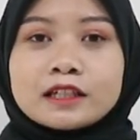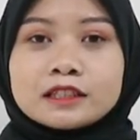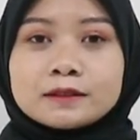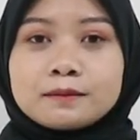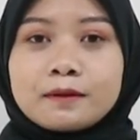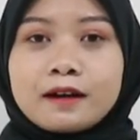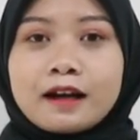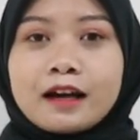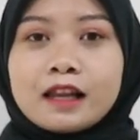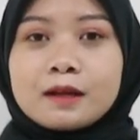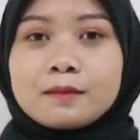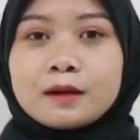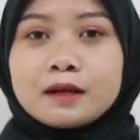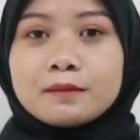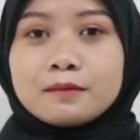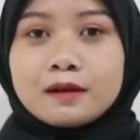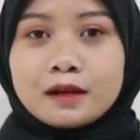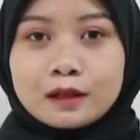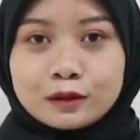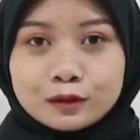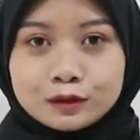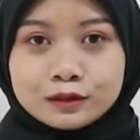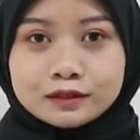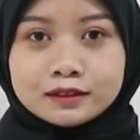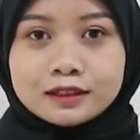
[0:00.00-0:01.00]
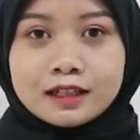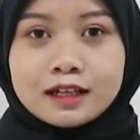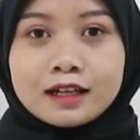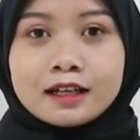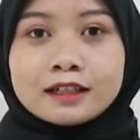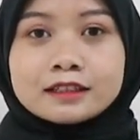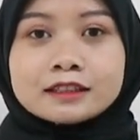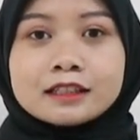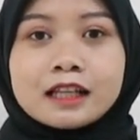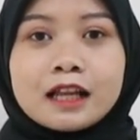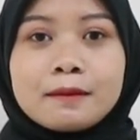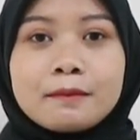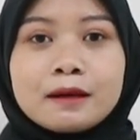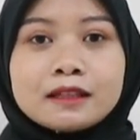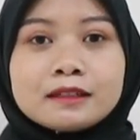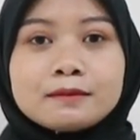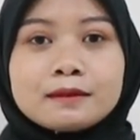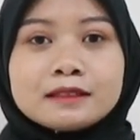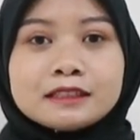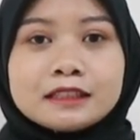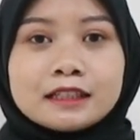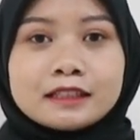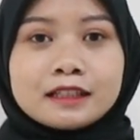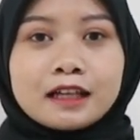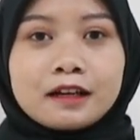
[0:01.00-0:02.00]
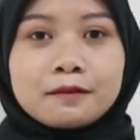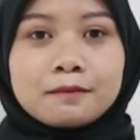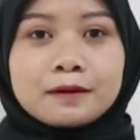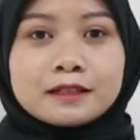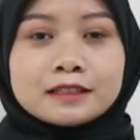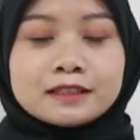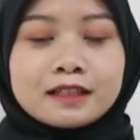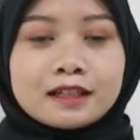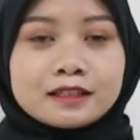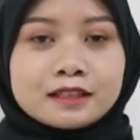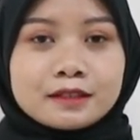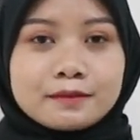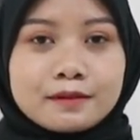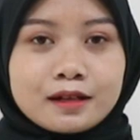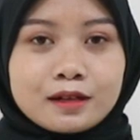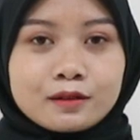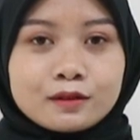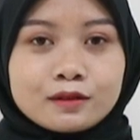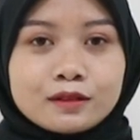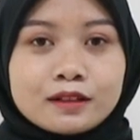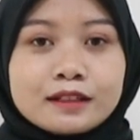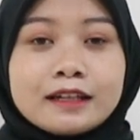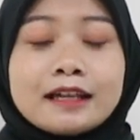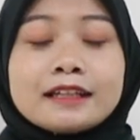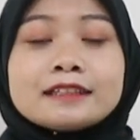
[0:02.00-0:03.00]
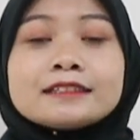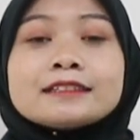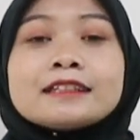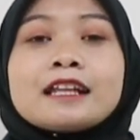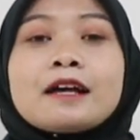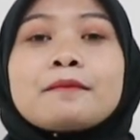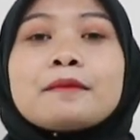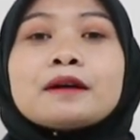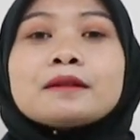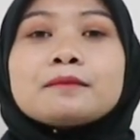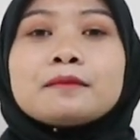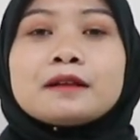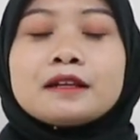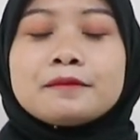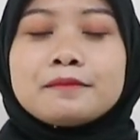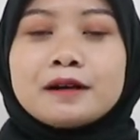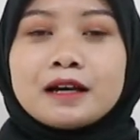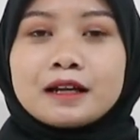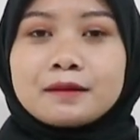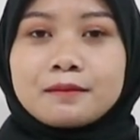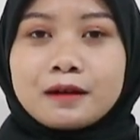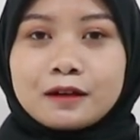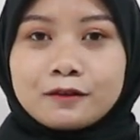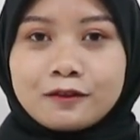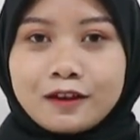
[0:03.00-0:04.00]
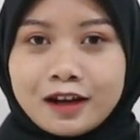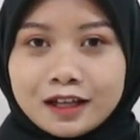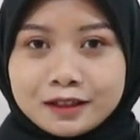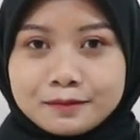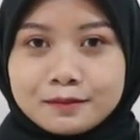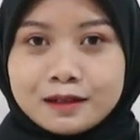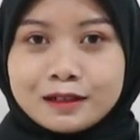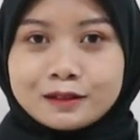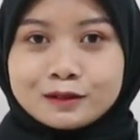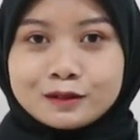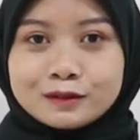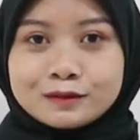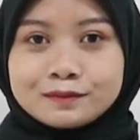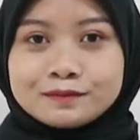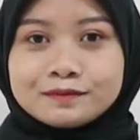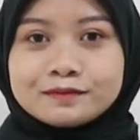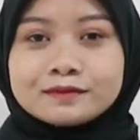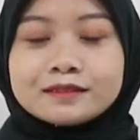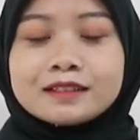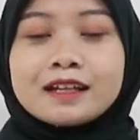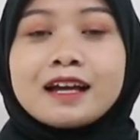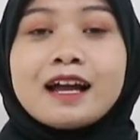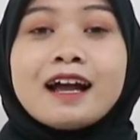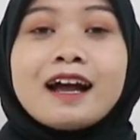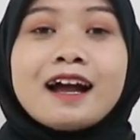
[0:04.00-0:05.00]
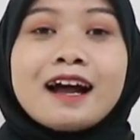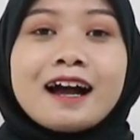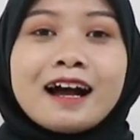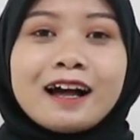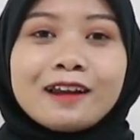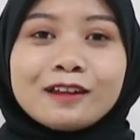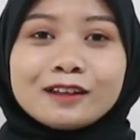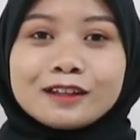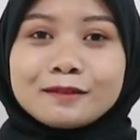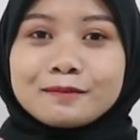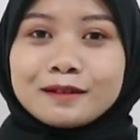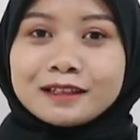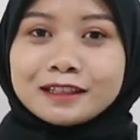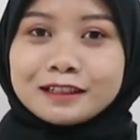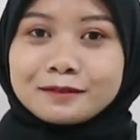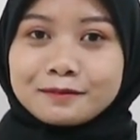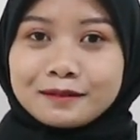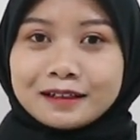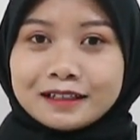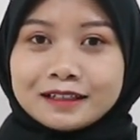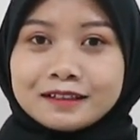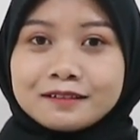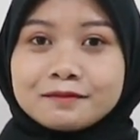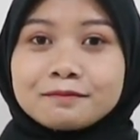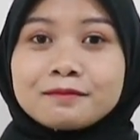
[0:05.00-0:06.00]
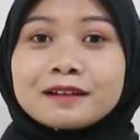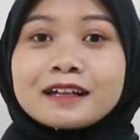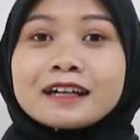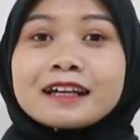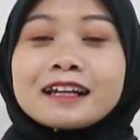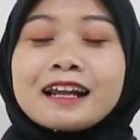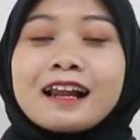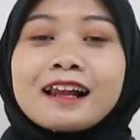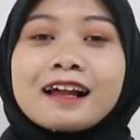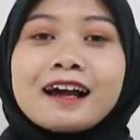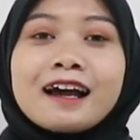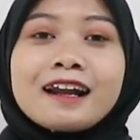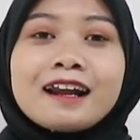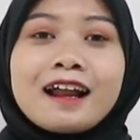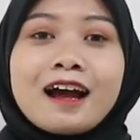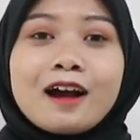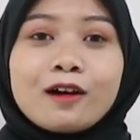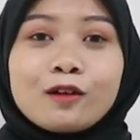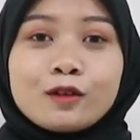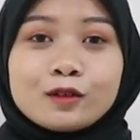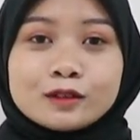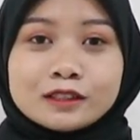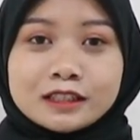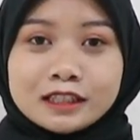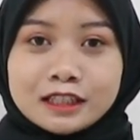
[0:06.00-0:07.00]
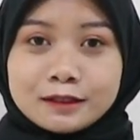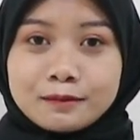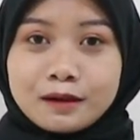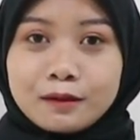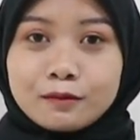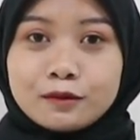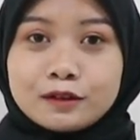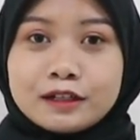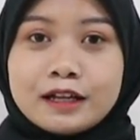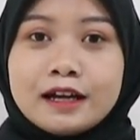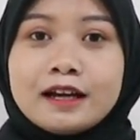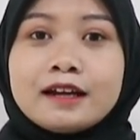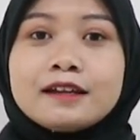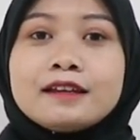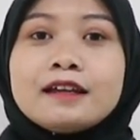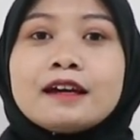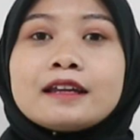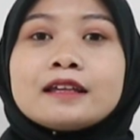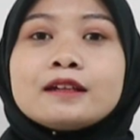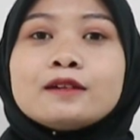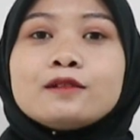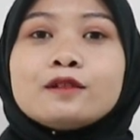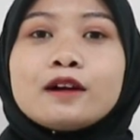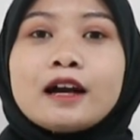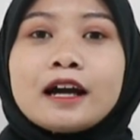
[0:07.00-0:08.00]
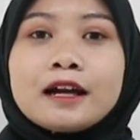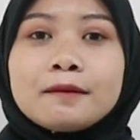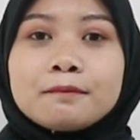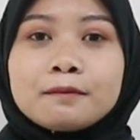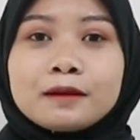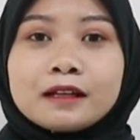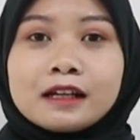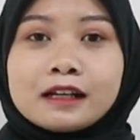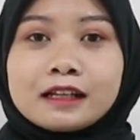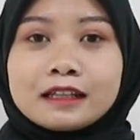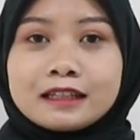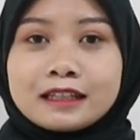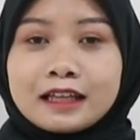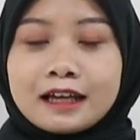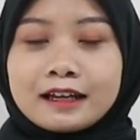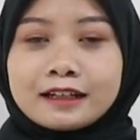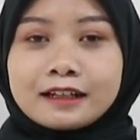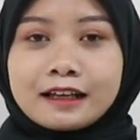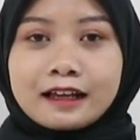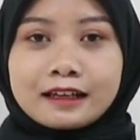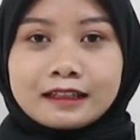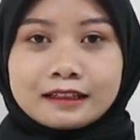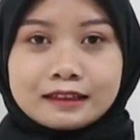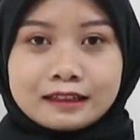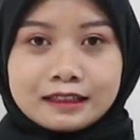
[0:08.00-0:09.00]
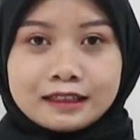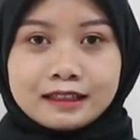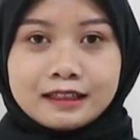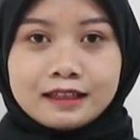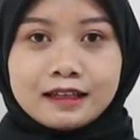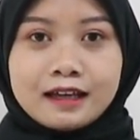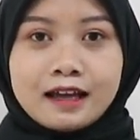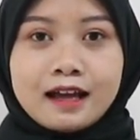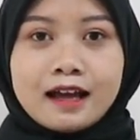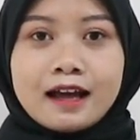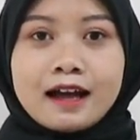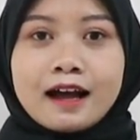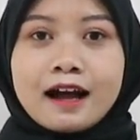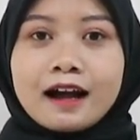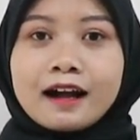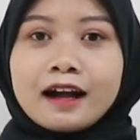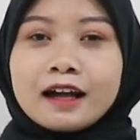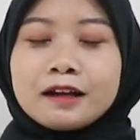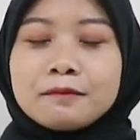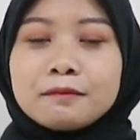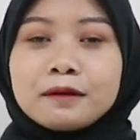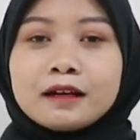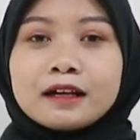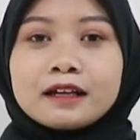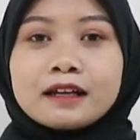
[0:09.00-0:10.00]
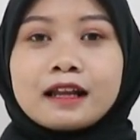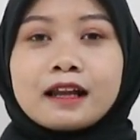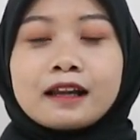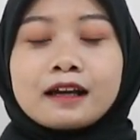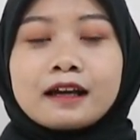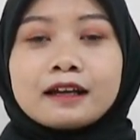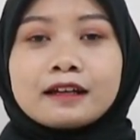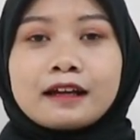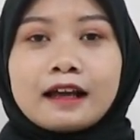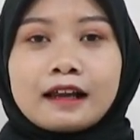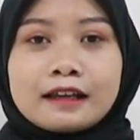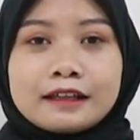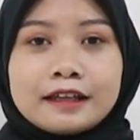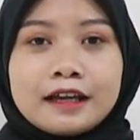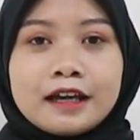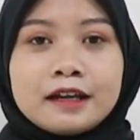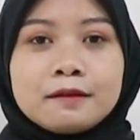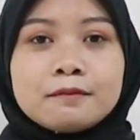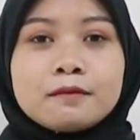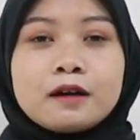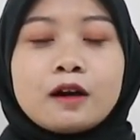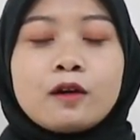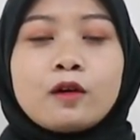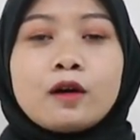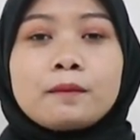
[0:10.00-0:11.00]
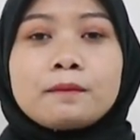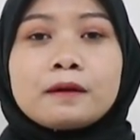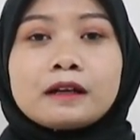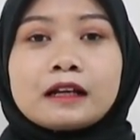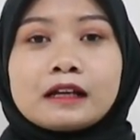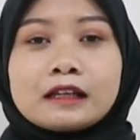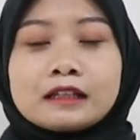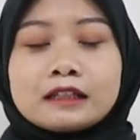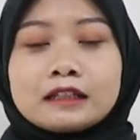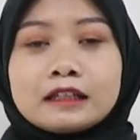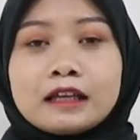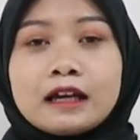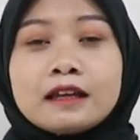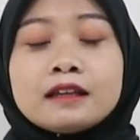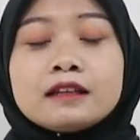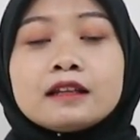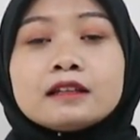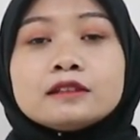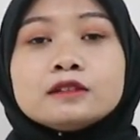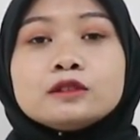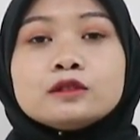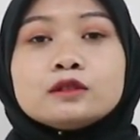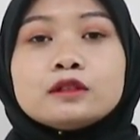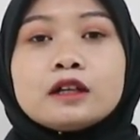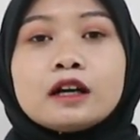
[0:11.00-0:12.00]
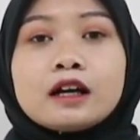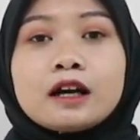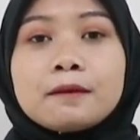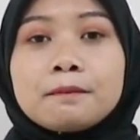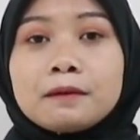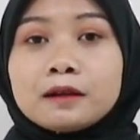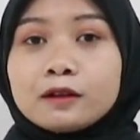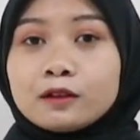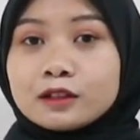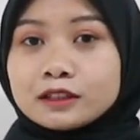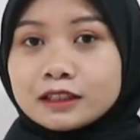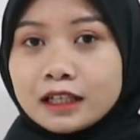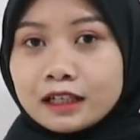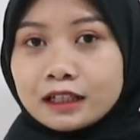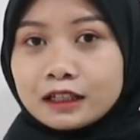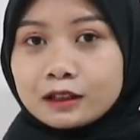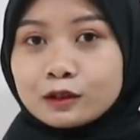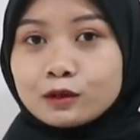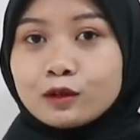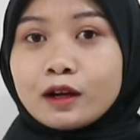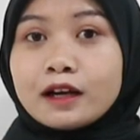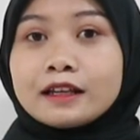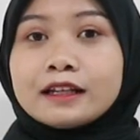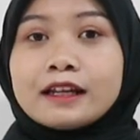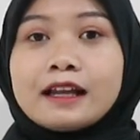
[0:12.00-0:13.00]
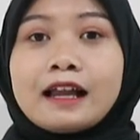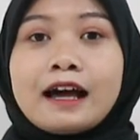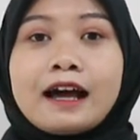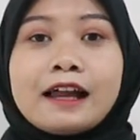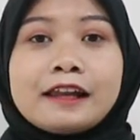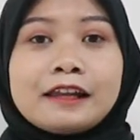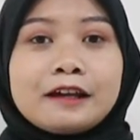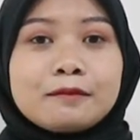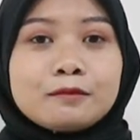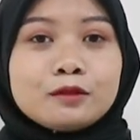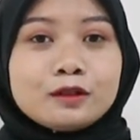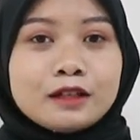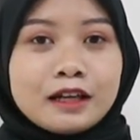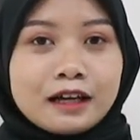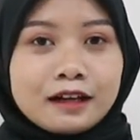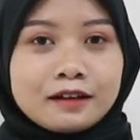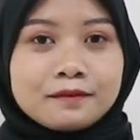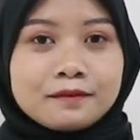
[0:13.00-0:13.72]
pengalaman baru, selamat mencetak prestasi baru, dan selamat menebar manfaat baru. Halo teman-teman, perkenalkan aku Siti Mahmuda dari UKM Penelitian Reality akan mengenalkan kalian bahwa penelitian dan juga kepenulisan itu adalah hal yang mudah.